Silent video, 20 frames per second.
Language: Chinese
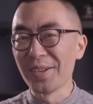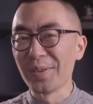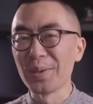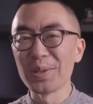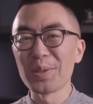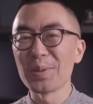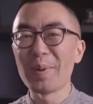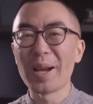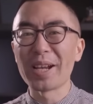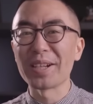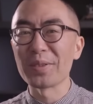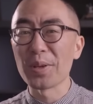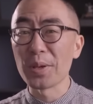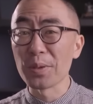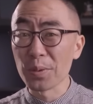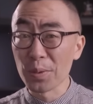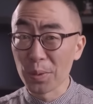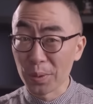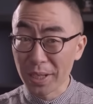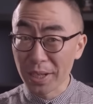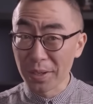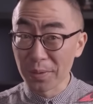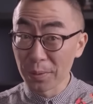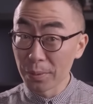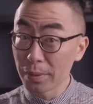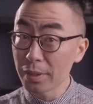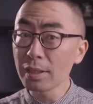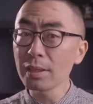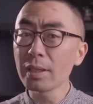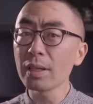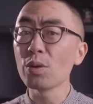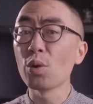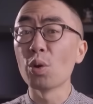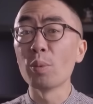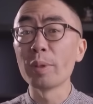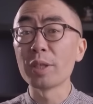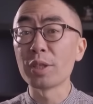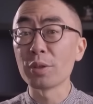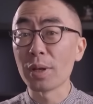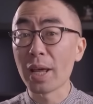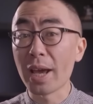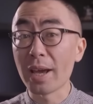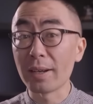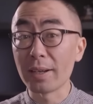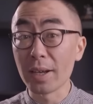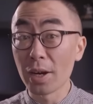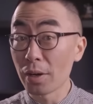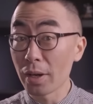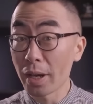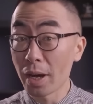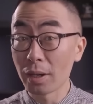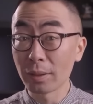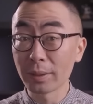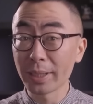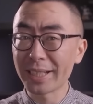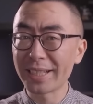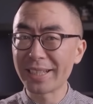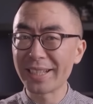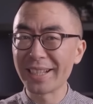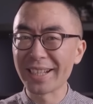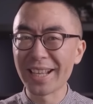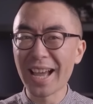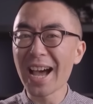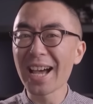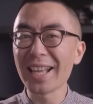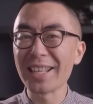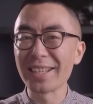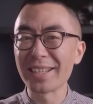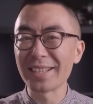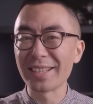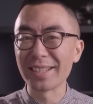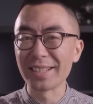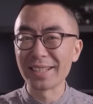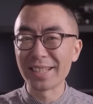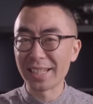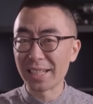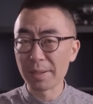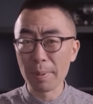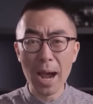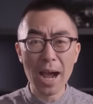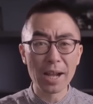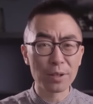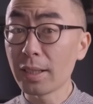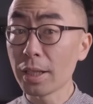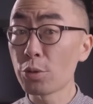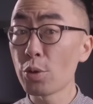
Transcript: 我是百科全书火箭叔，今天我们就来聊一聊那些看似奇葩